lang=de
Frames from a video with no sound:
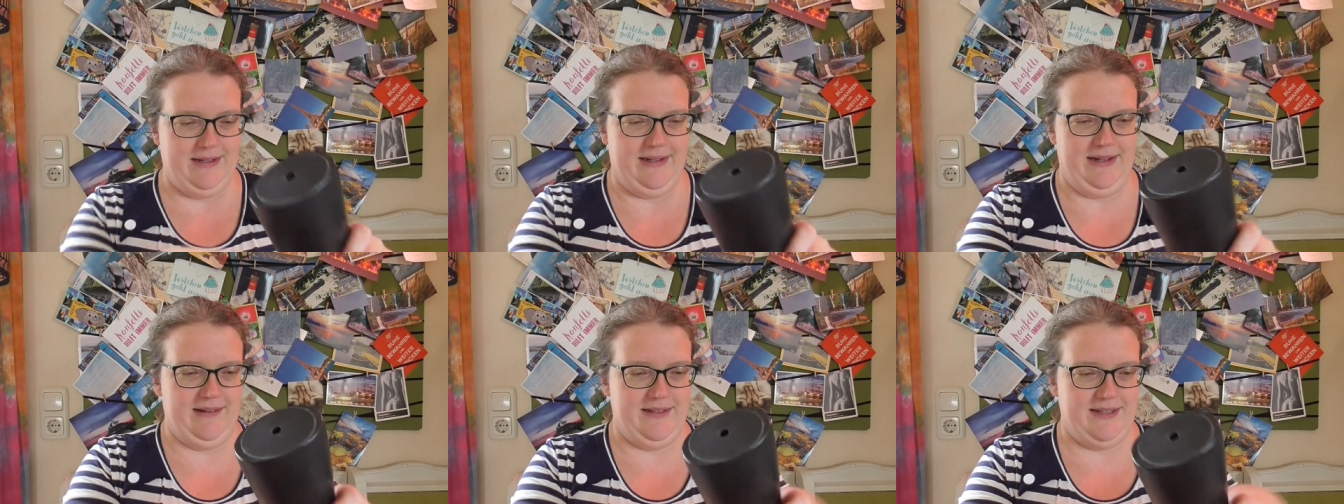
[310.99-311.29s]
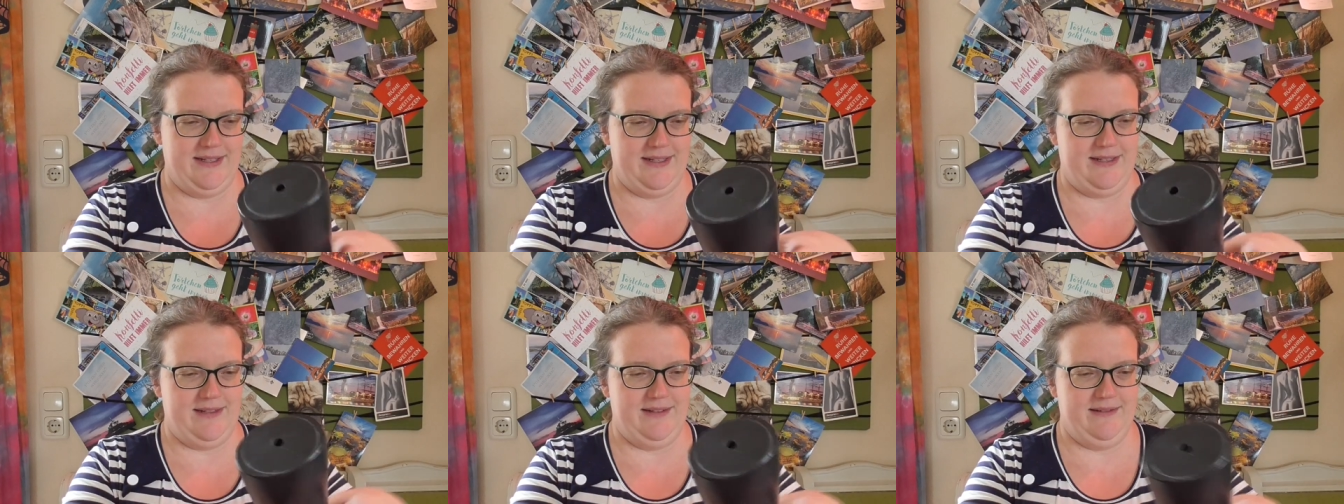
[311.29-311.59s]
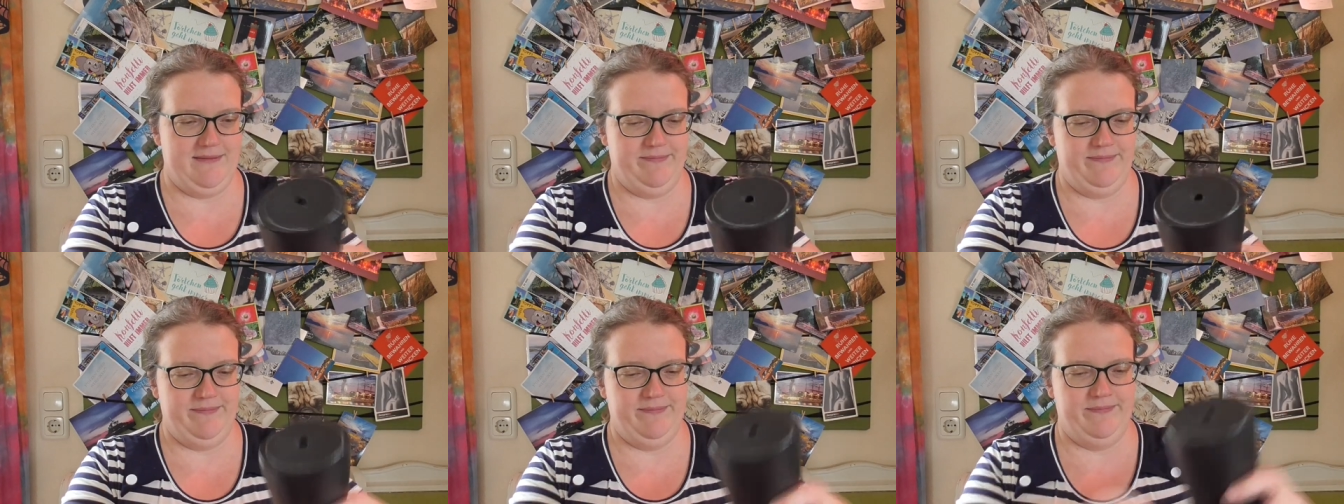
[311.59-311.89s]
Ja,
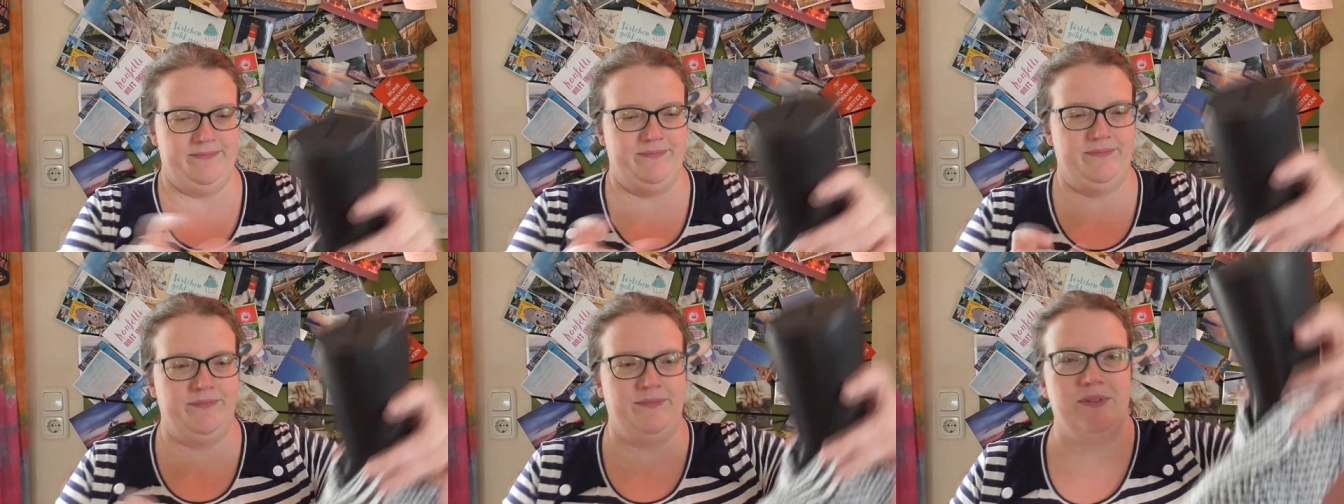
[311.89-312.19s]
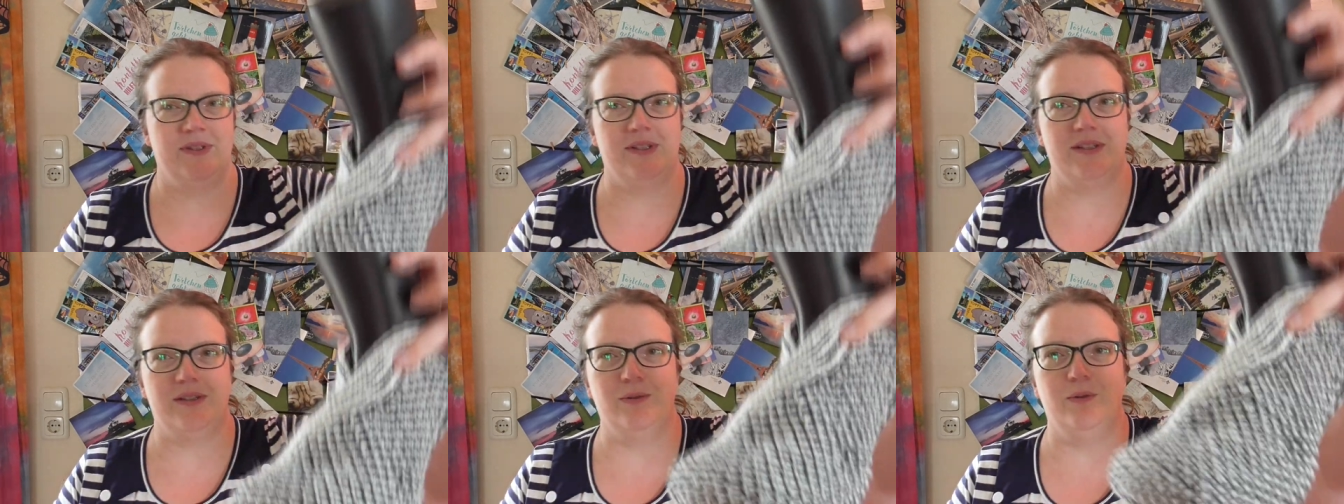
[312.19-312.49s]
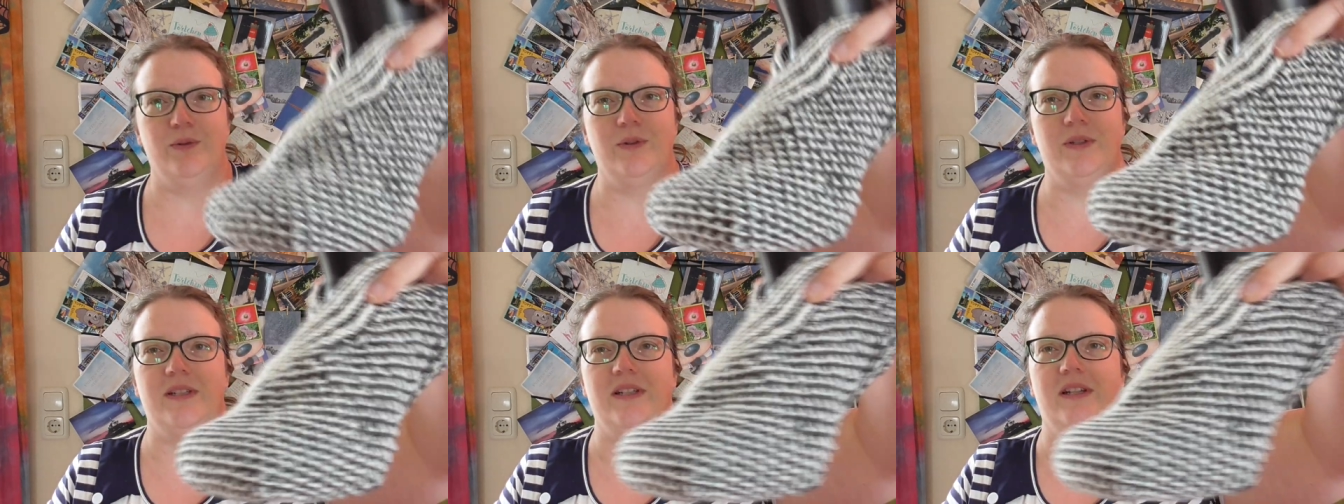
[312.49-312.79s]

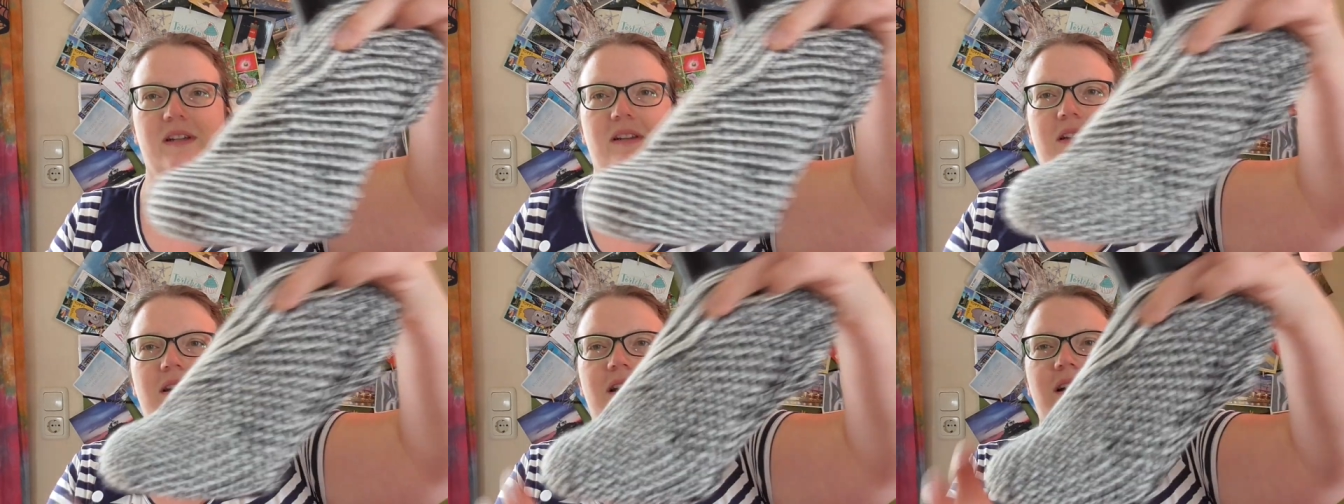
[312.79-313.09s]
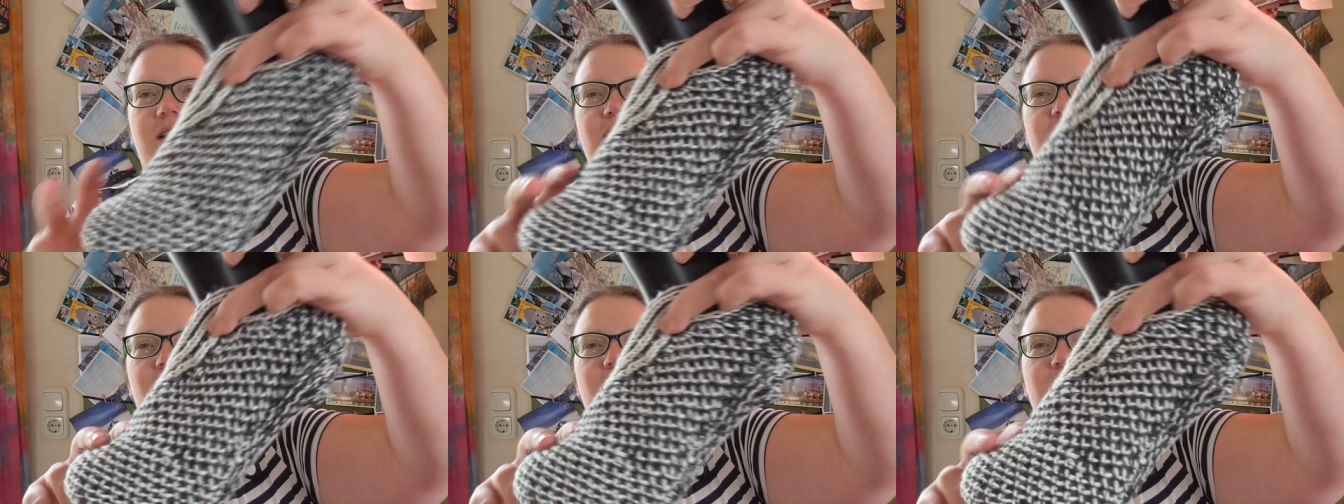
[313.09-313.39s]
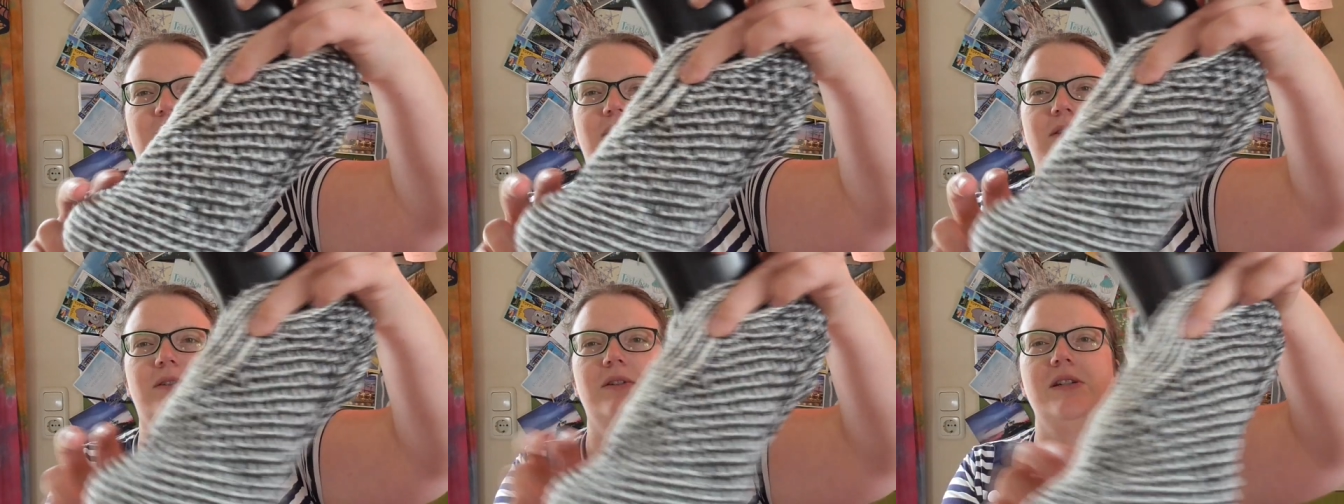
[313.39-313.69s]
so sehen die
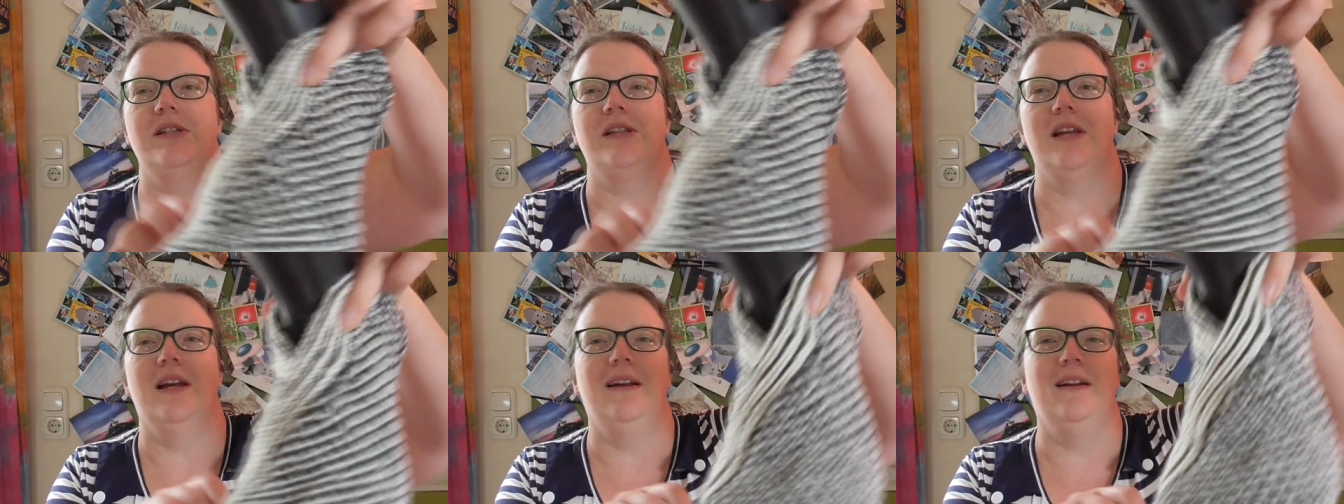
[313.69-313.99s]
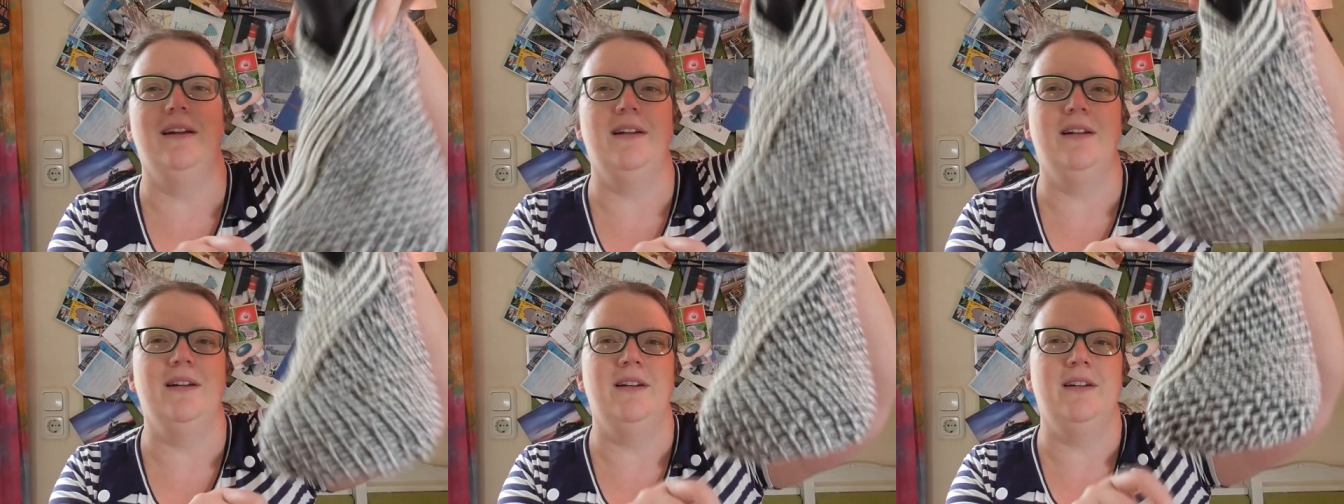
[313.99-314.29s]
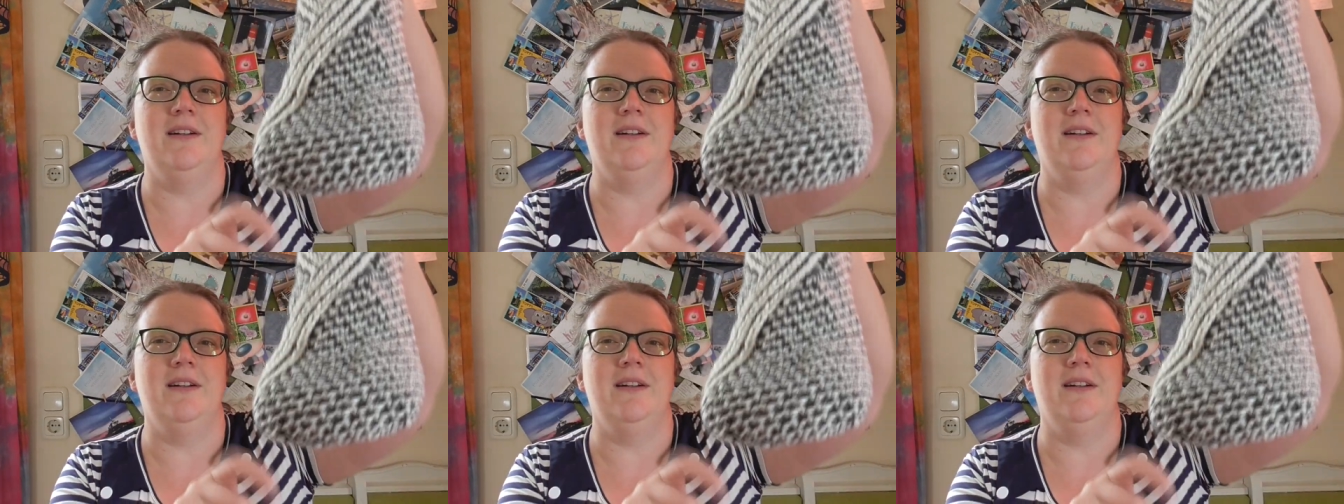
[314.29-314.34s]
also aus.